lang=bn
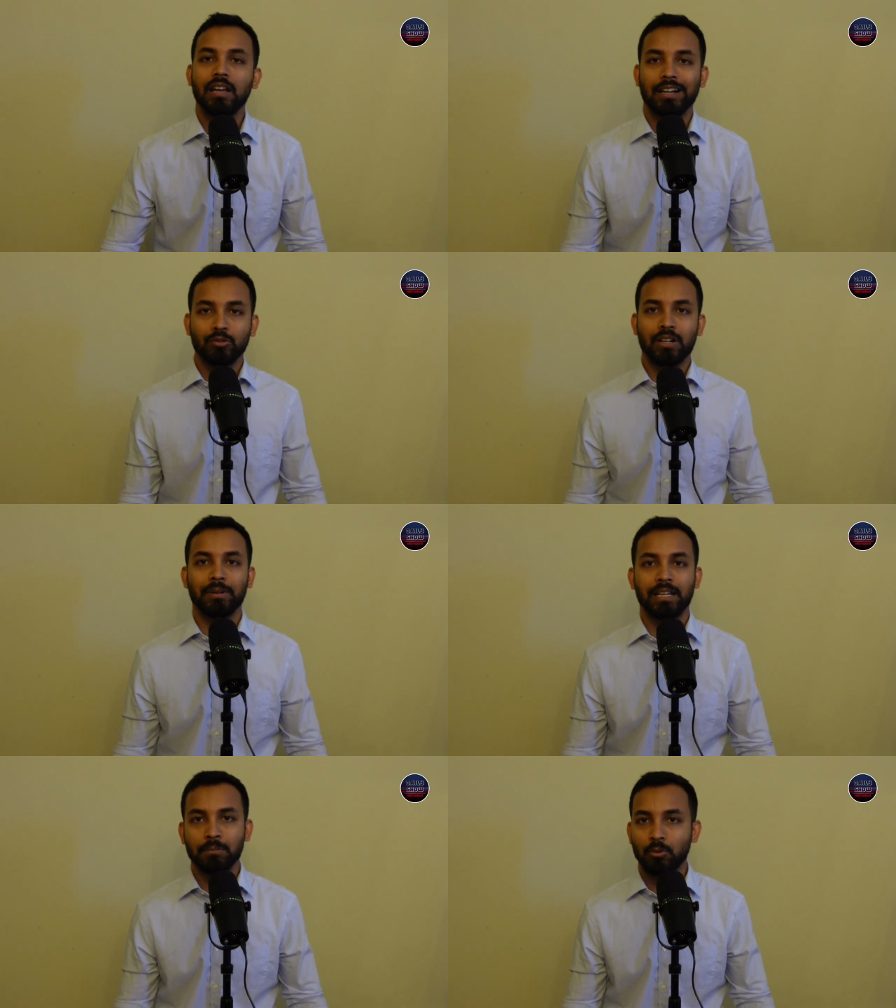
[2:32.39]
আর সোনার
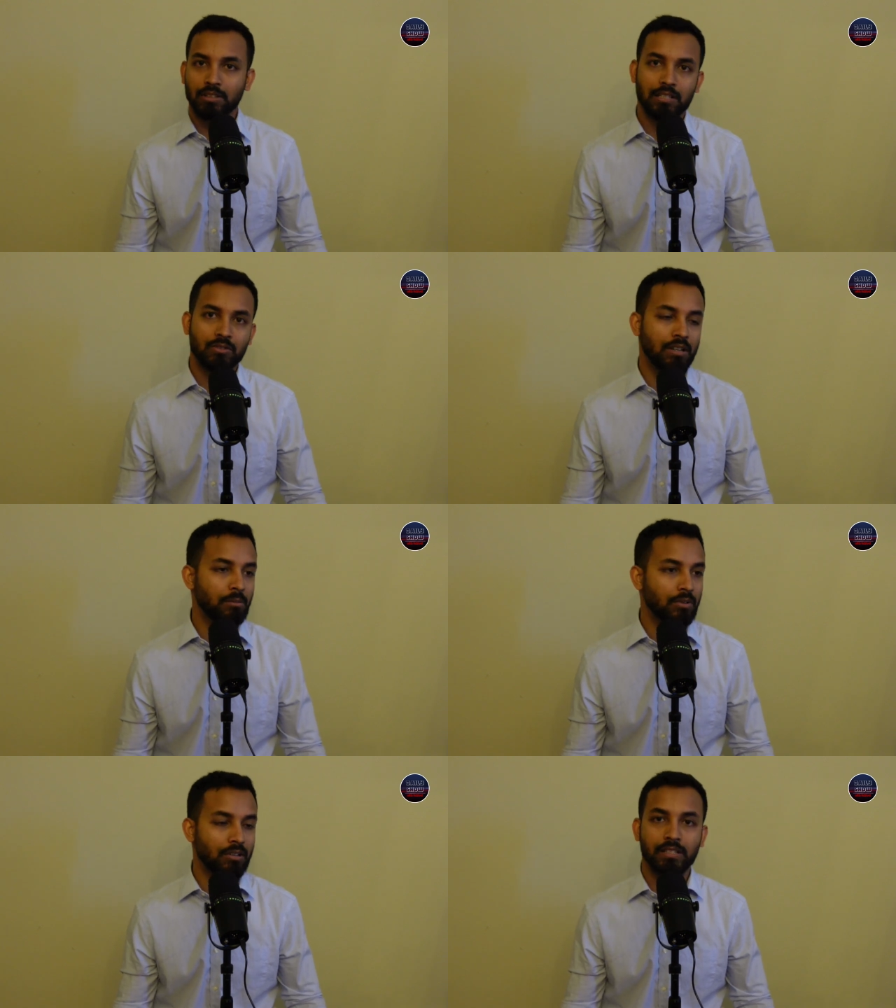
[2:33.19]
বাঙালি পডকাস্ট খুলে
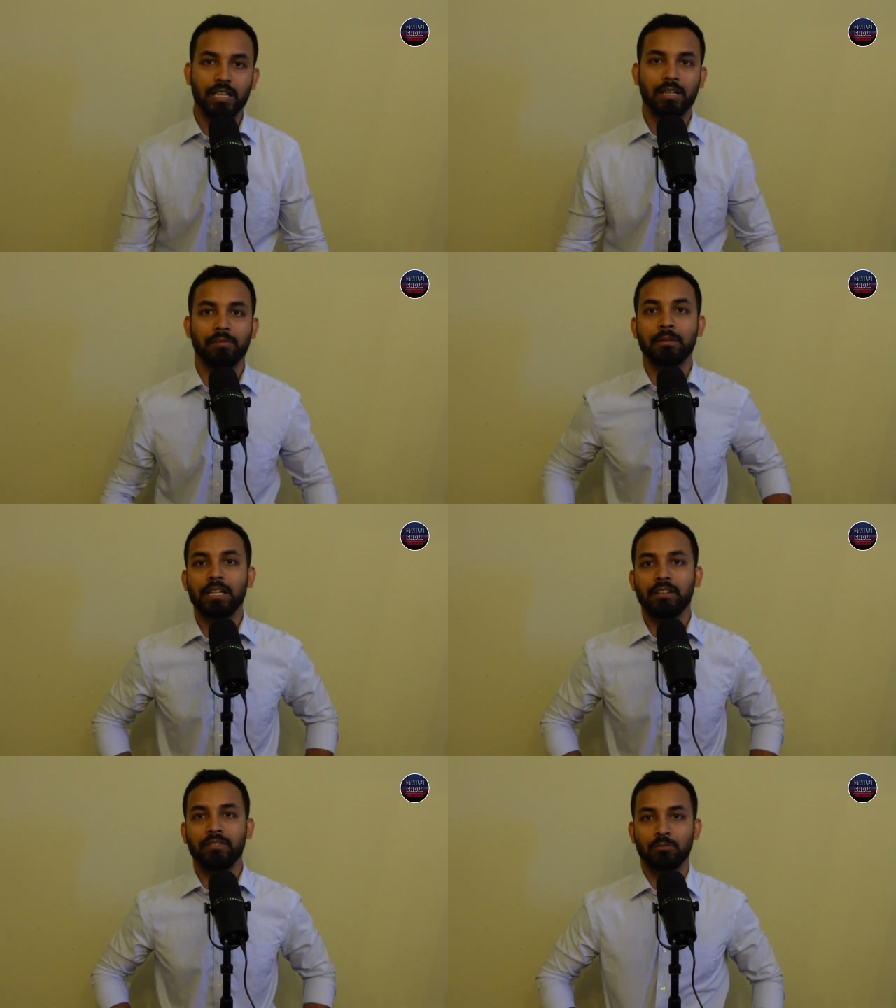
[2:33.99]
মনে করেন যে একেবারে
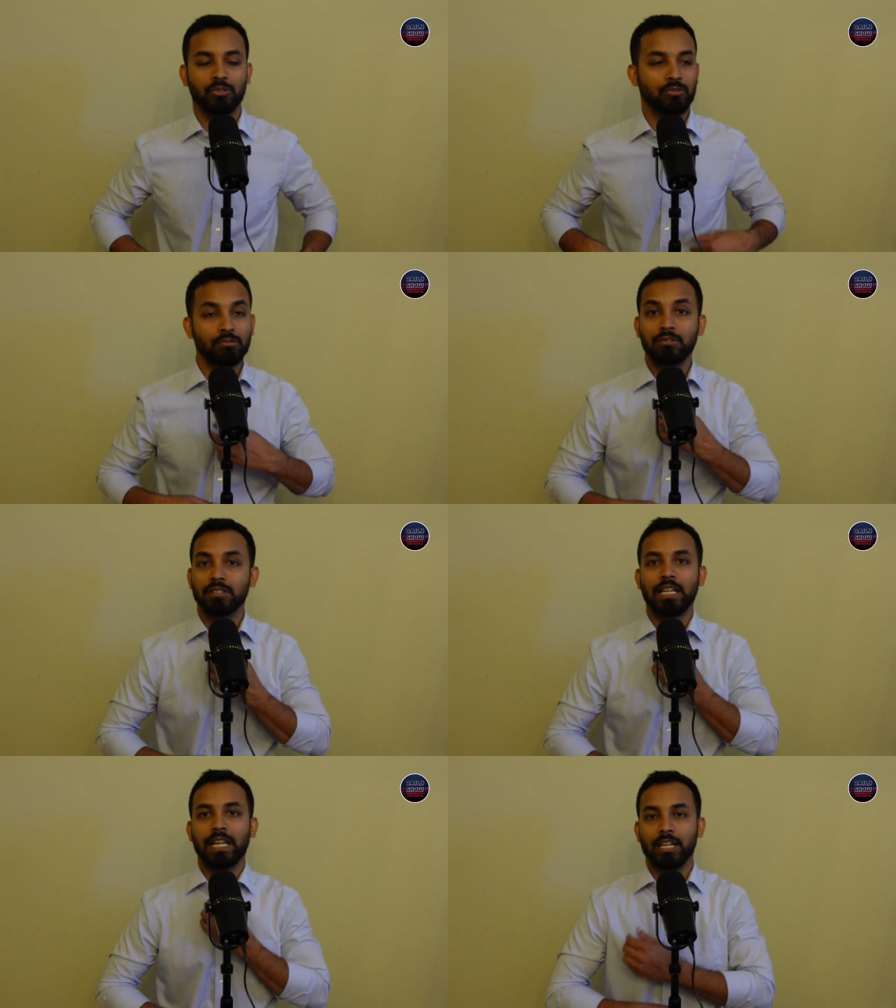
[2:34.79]
বিটিভির মতো
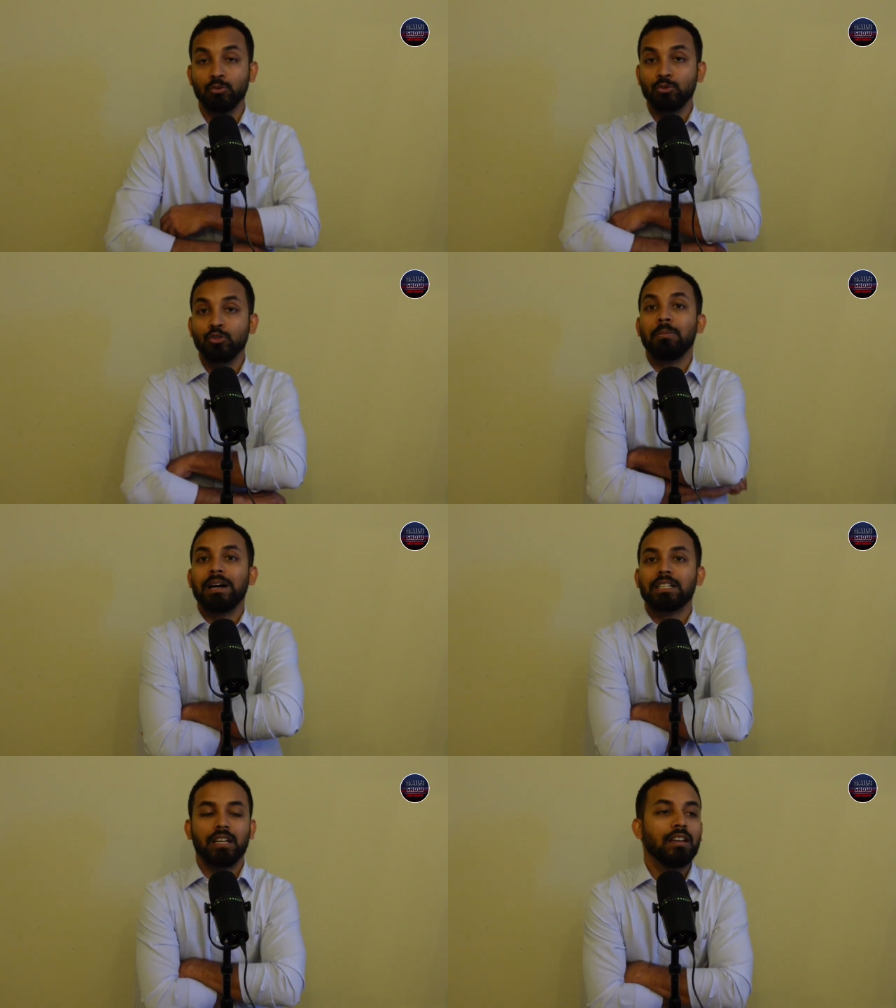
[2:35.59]
সুটটাই লাগে শুদ্ধ
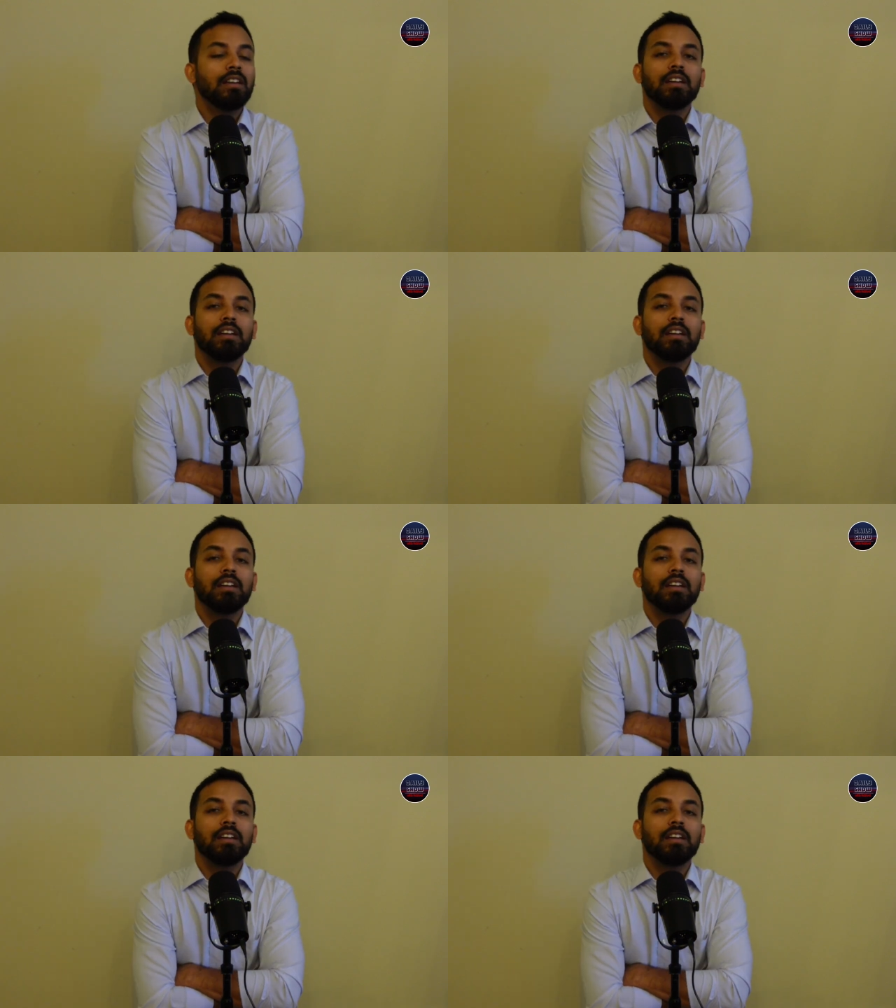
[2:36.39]
ভাষায়